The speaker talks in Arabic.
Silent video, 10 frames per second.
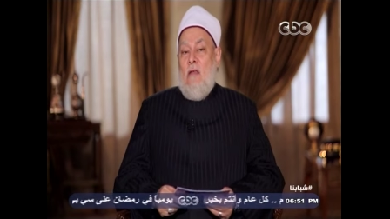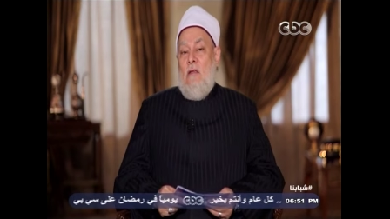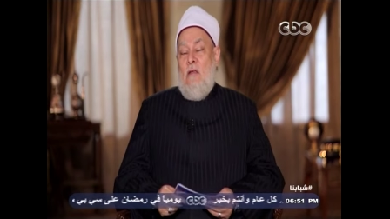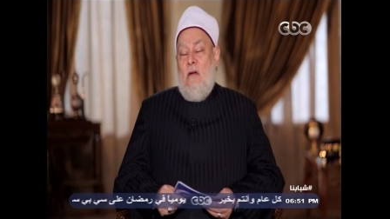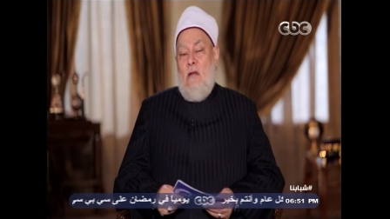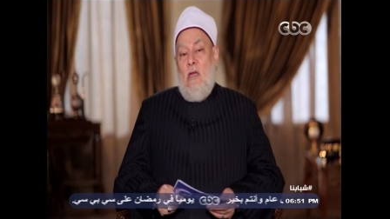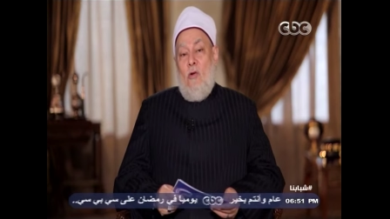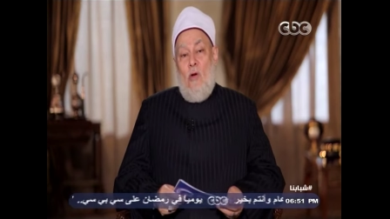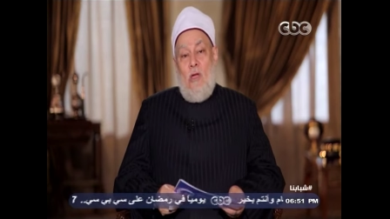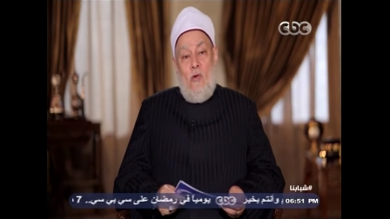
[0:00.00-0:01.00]
إن الله لا
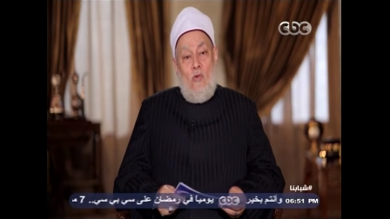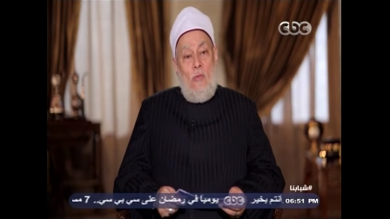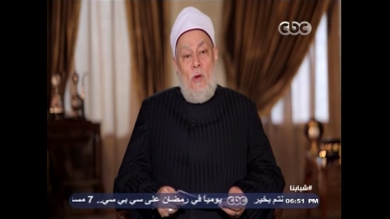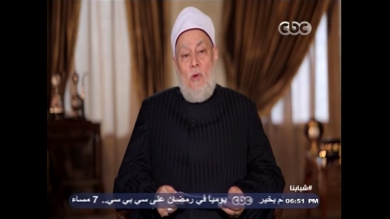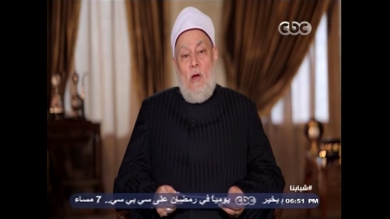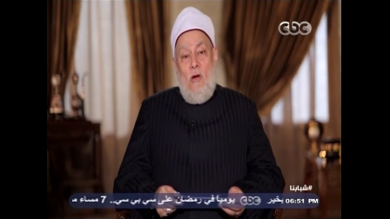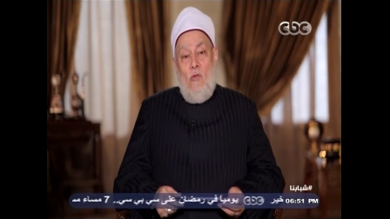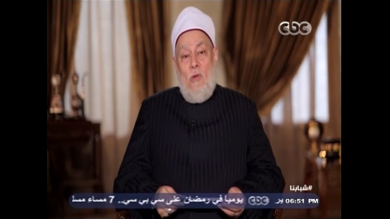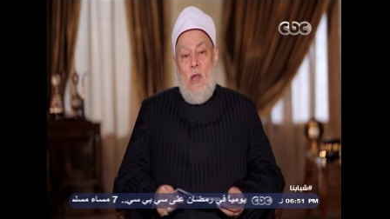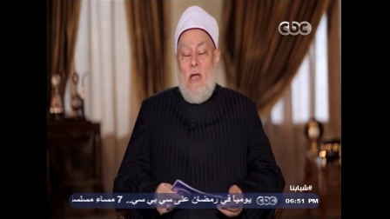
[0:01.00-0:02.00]
يغير ما
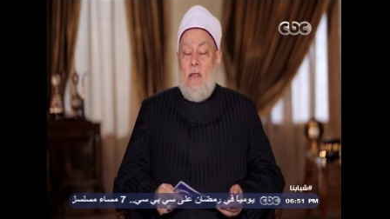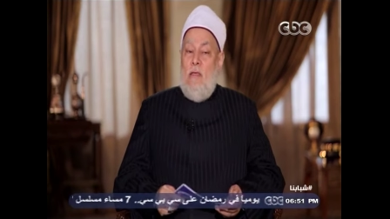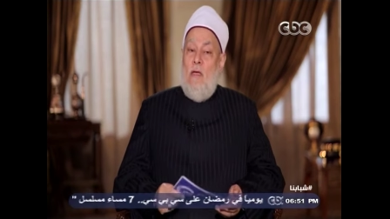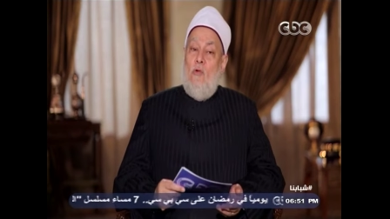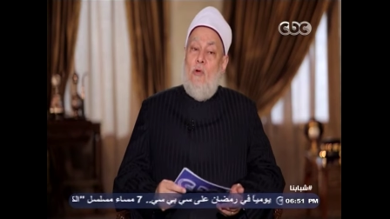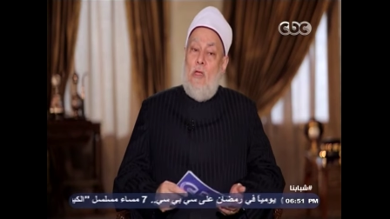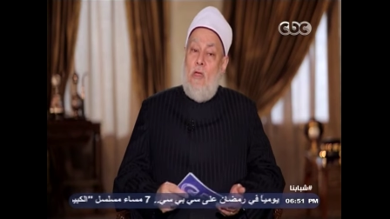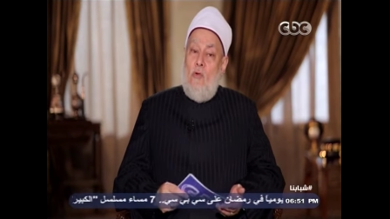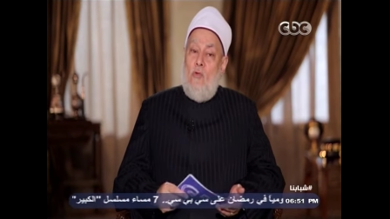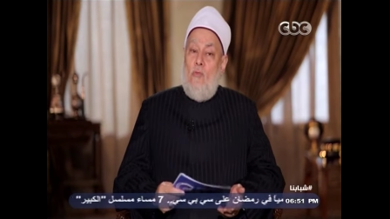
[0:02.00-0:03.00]
بقوم حتى
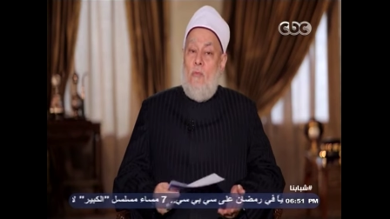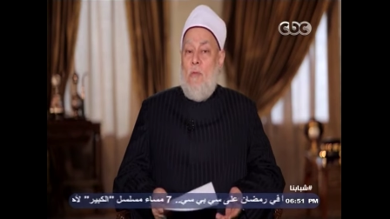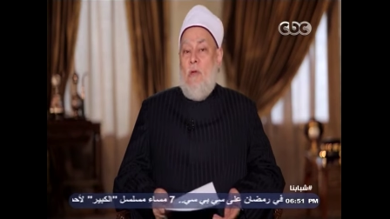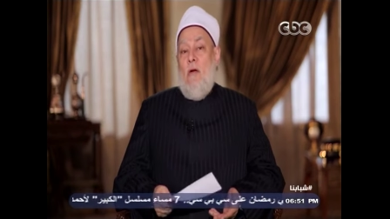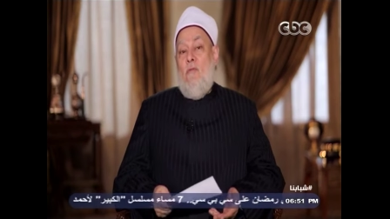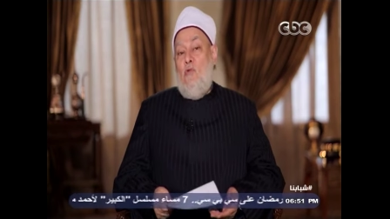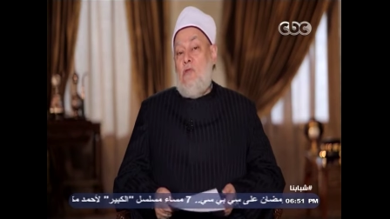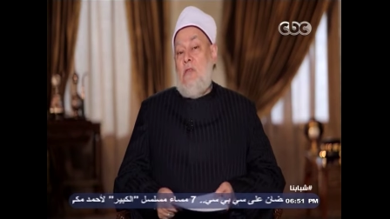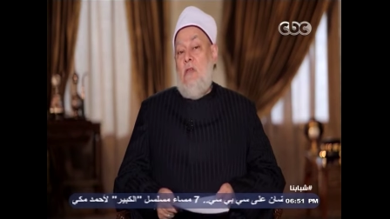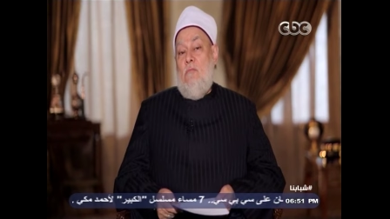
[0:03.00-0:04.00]
يغيروا ما
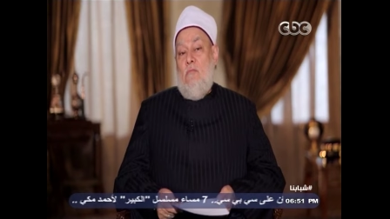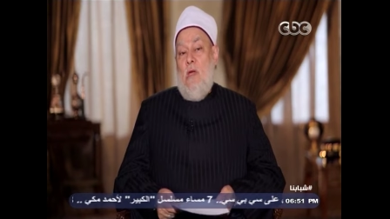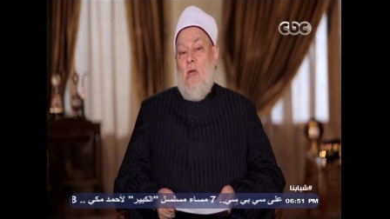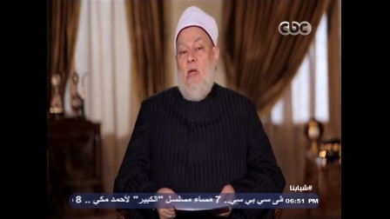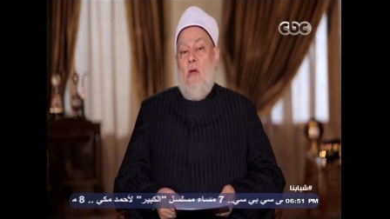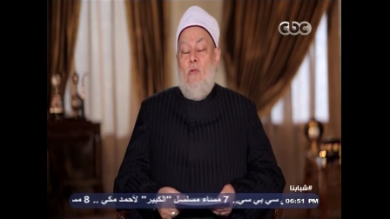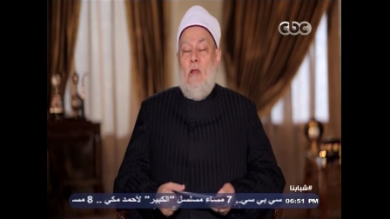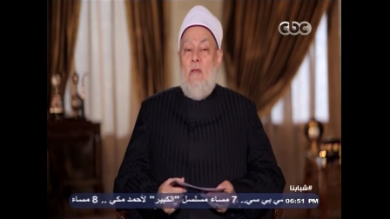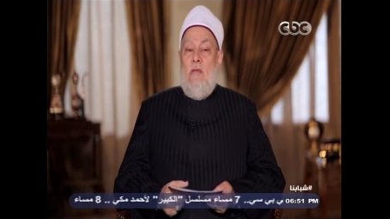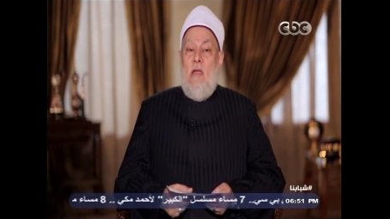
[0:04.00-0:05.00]
بأنفسهم
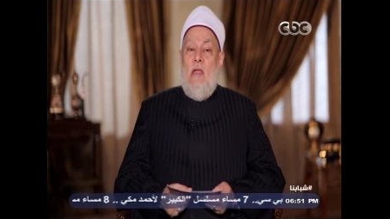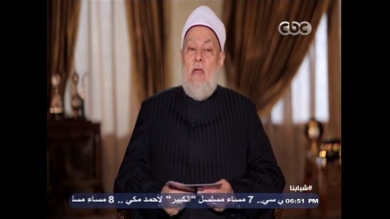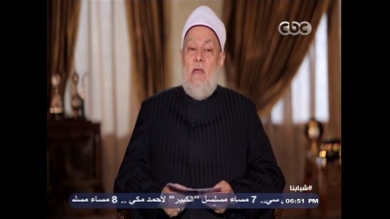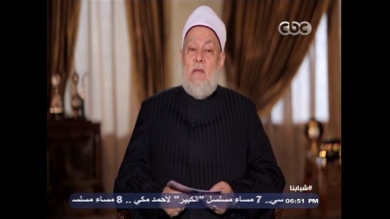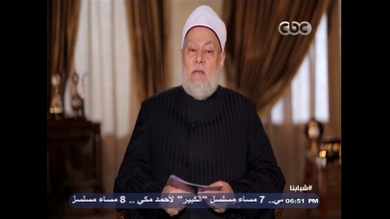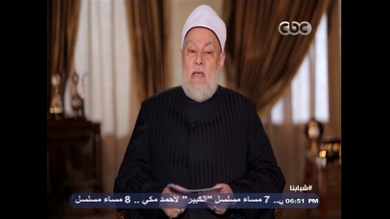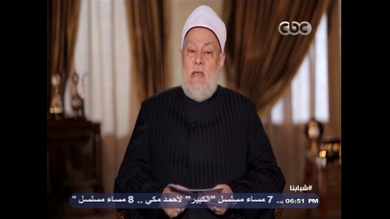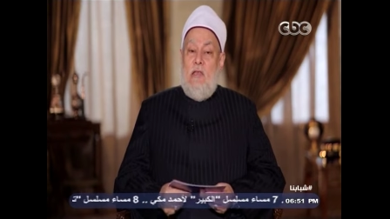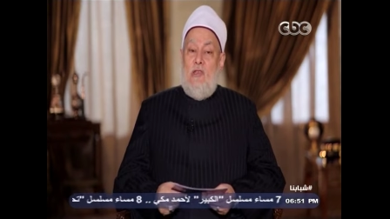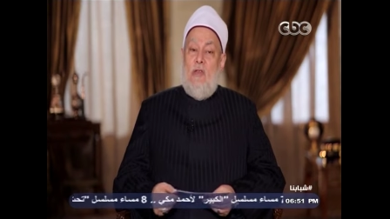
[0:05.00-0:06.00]
ولذلك
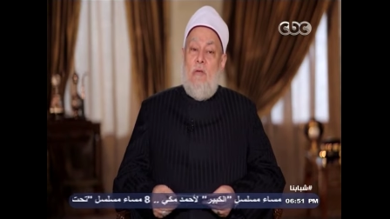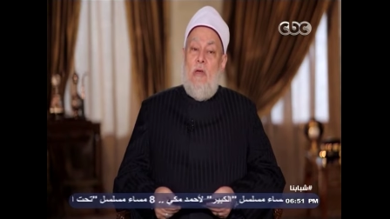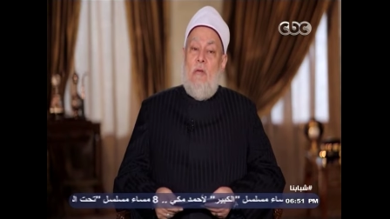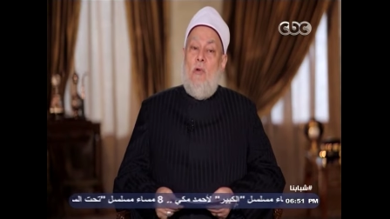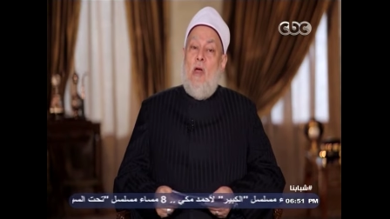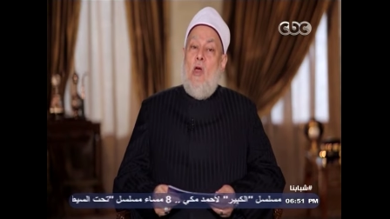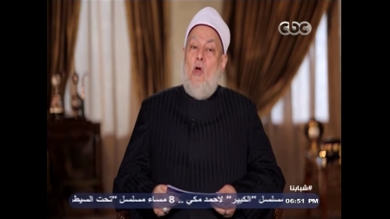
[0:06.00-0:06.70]
سن الشباب